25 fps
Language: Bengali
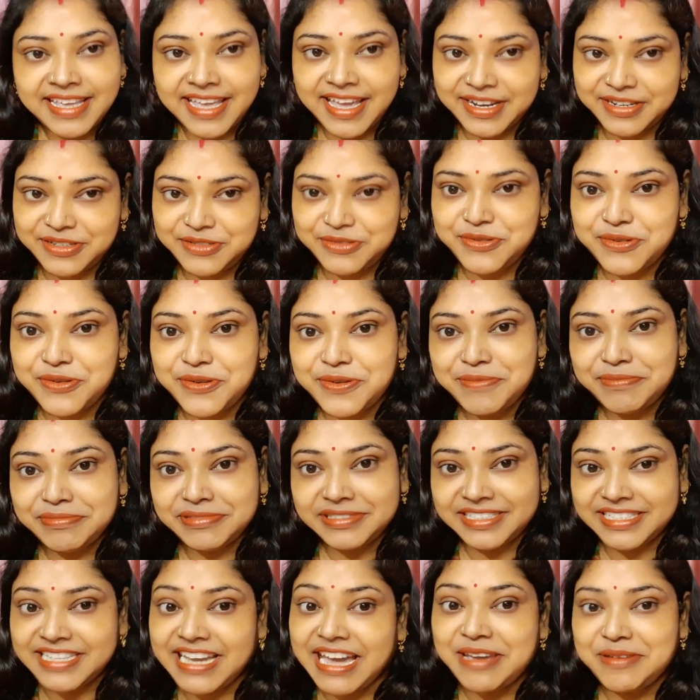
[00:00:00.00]
একটু
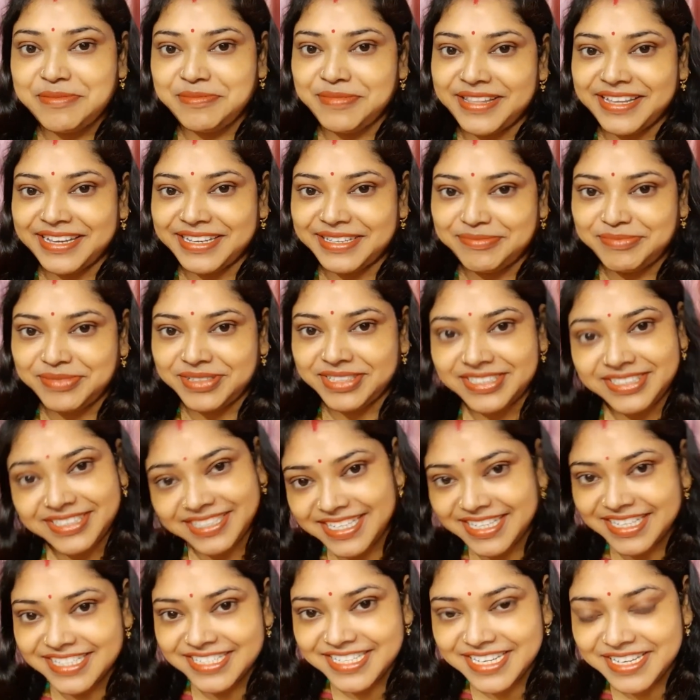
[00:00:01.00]
টাইম লাগবে
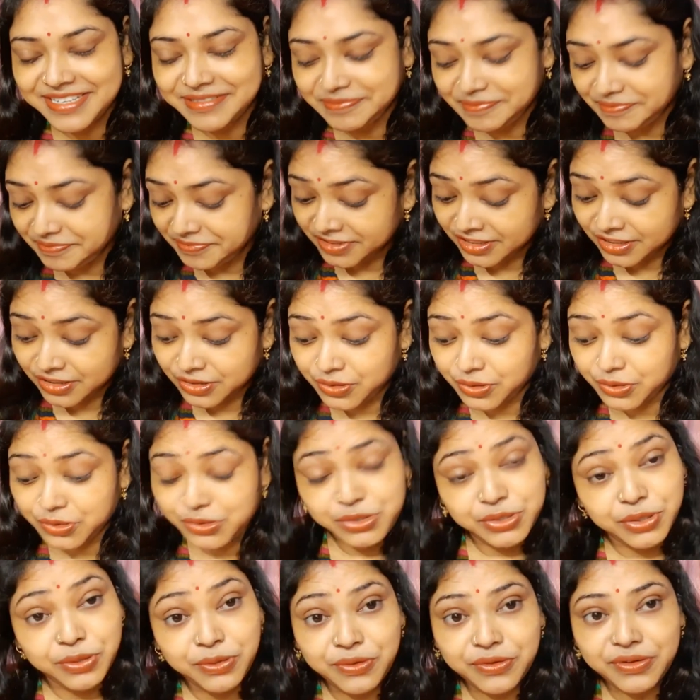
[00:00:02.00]
ঠিক আছে তো
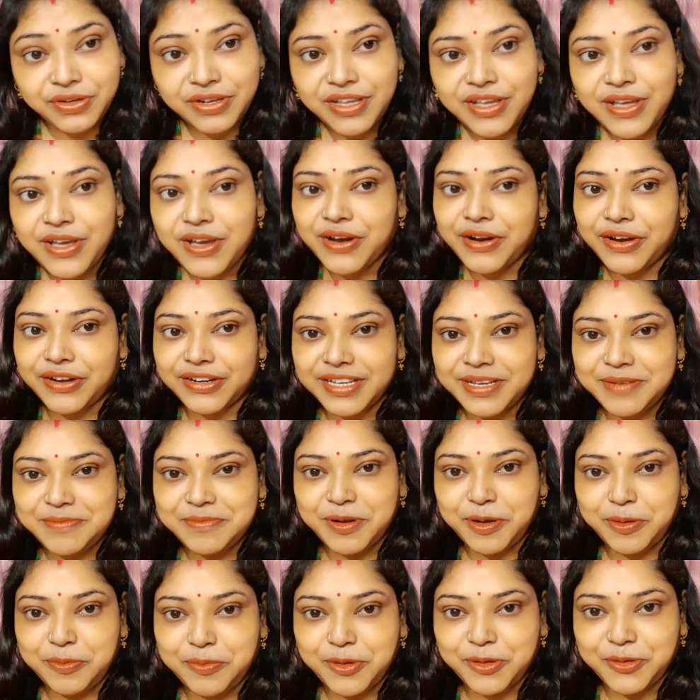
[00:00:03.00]
চলুন অনেক
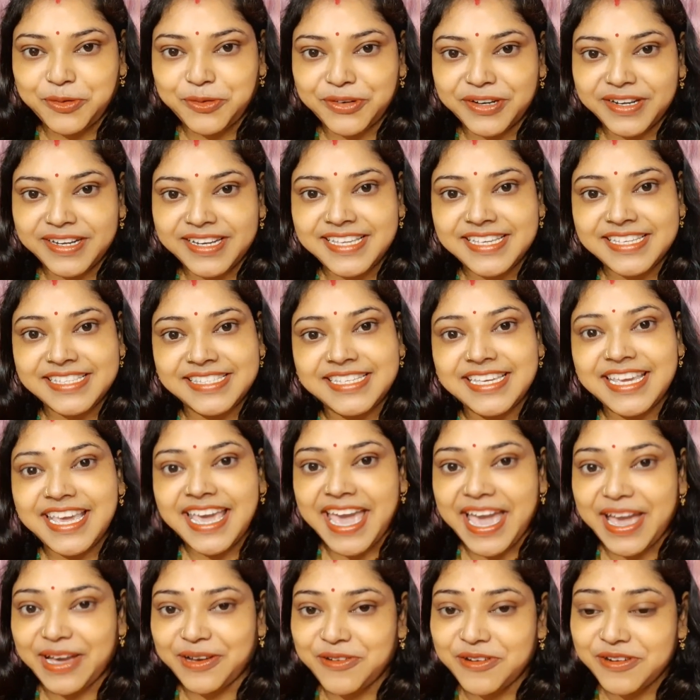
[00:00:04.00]
বক বক করে নিয়েছি
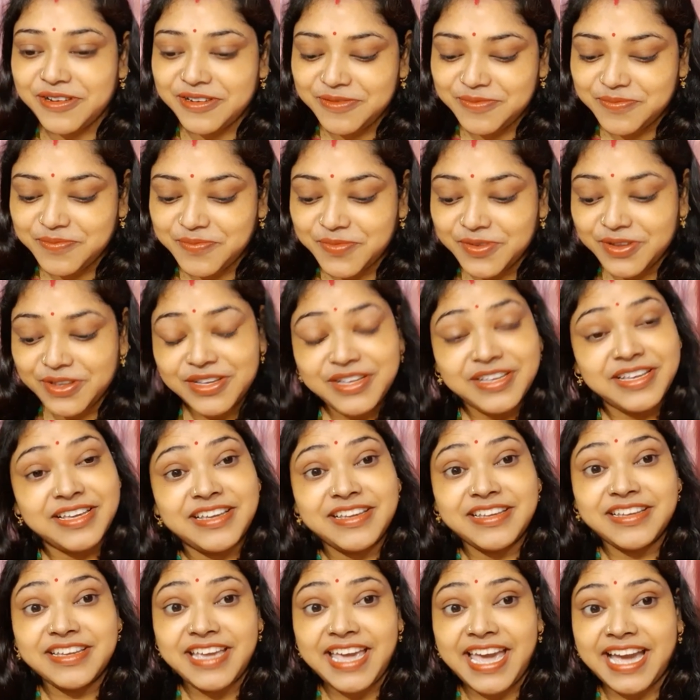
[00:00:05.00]
এখন
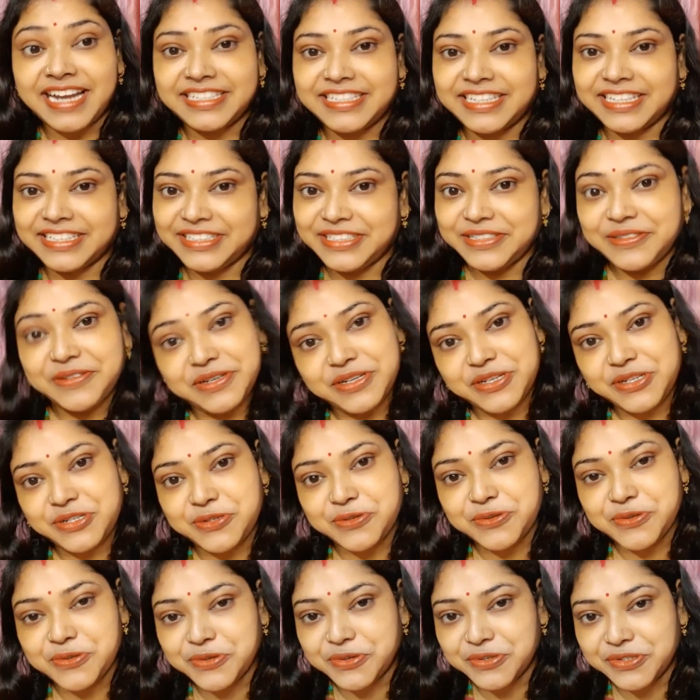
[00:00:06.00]
একটা একটা করে
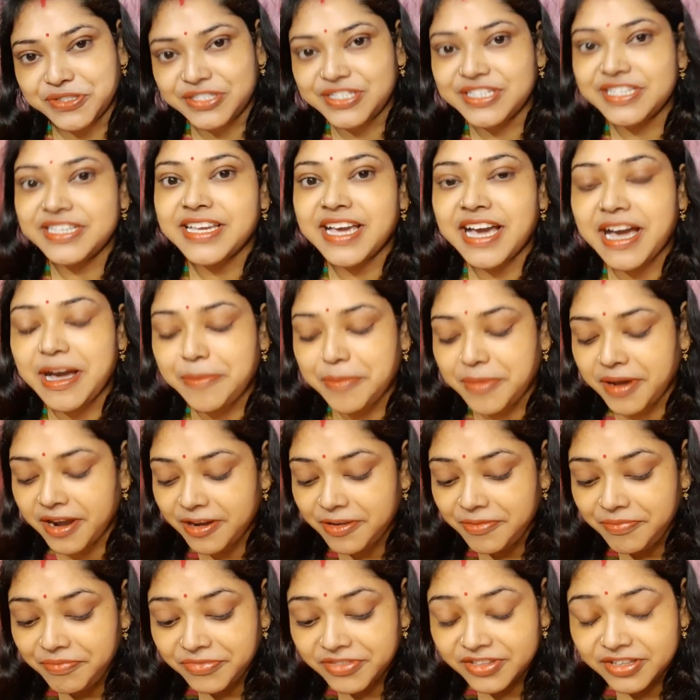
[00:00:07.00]
শুরু করছি আমার
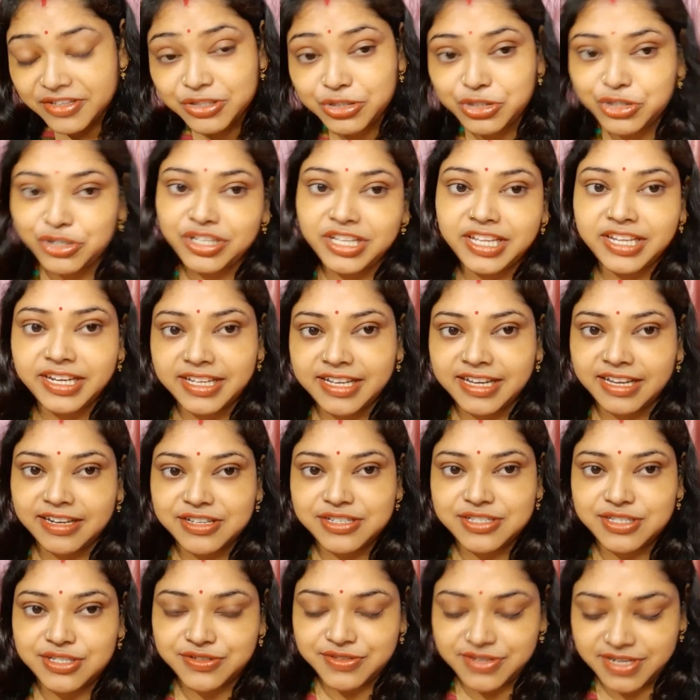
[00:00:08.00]
জুয়েলারি
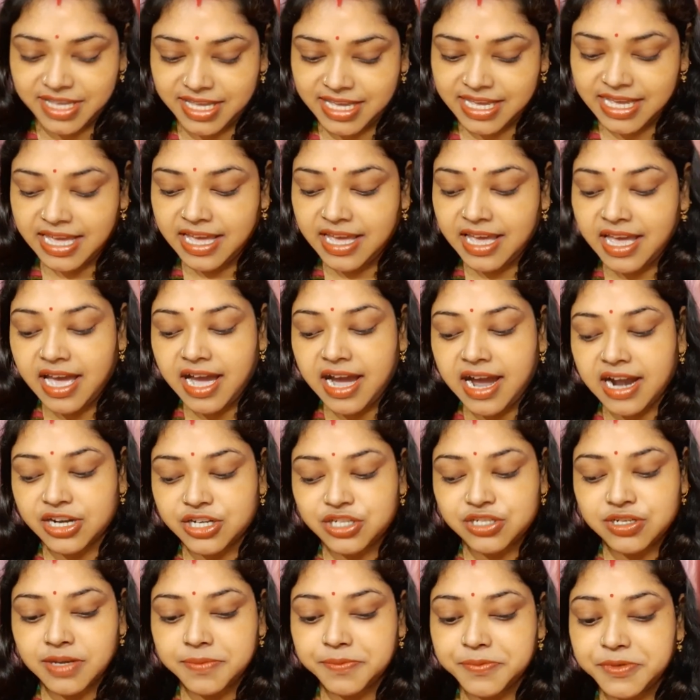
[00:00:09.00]
কালেকশন নিয়ে আর
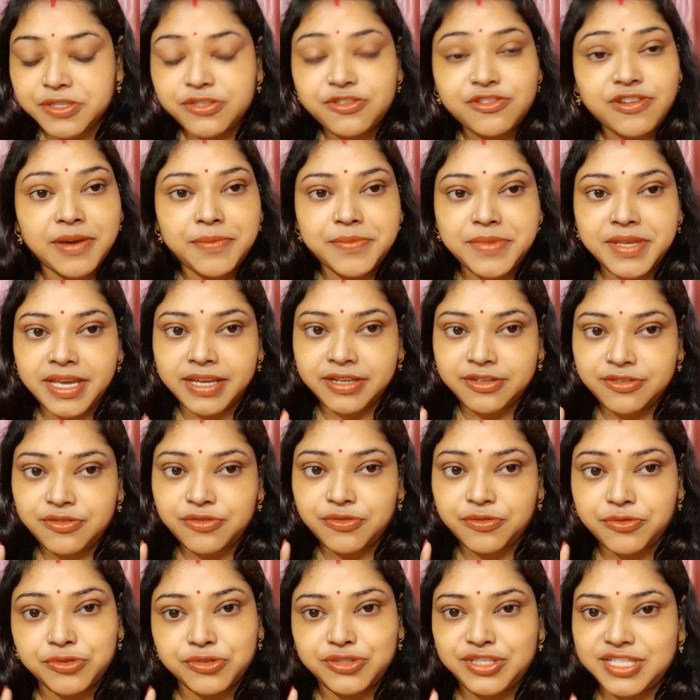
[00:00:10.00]
সব কিছু আমি একটু
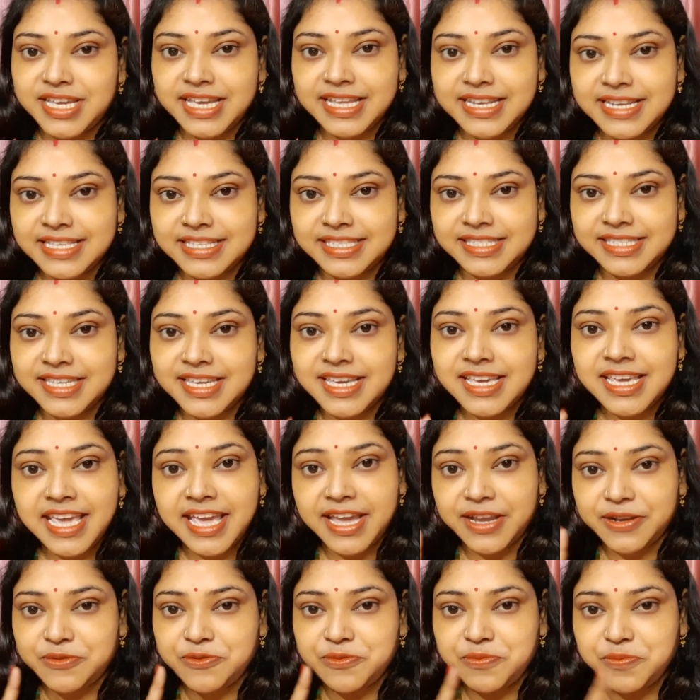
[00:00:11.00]
গুছিয়ে নিচ্ছি
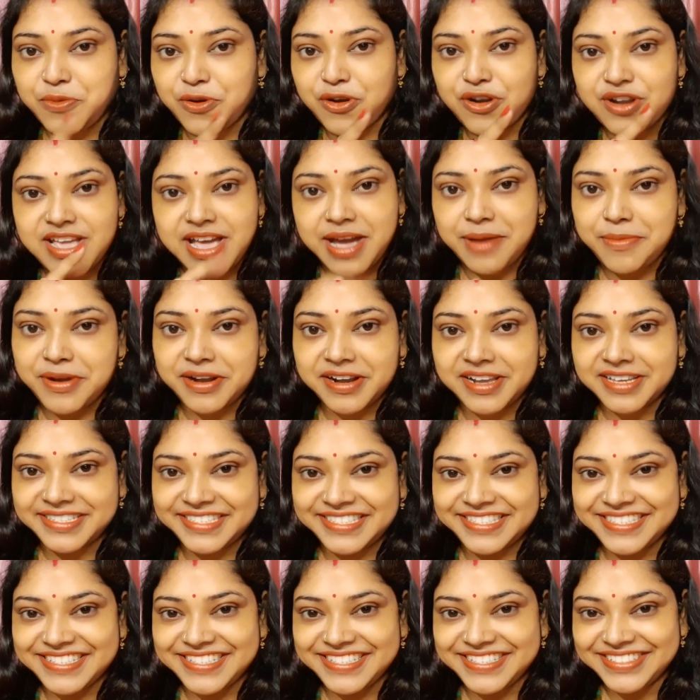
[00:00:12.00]
একটু পরে আবার
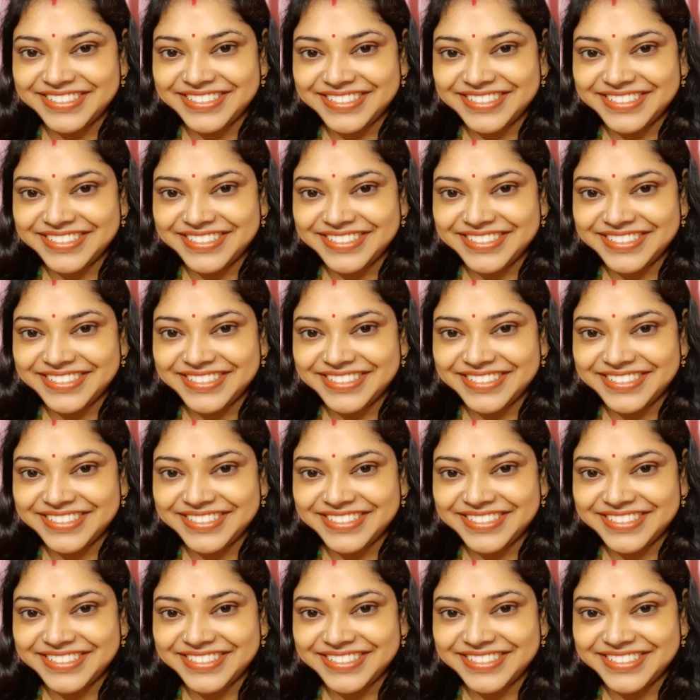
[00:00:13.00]
আসছি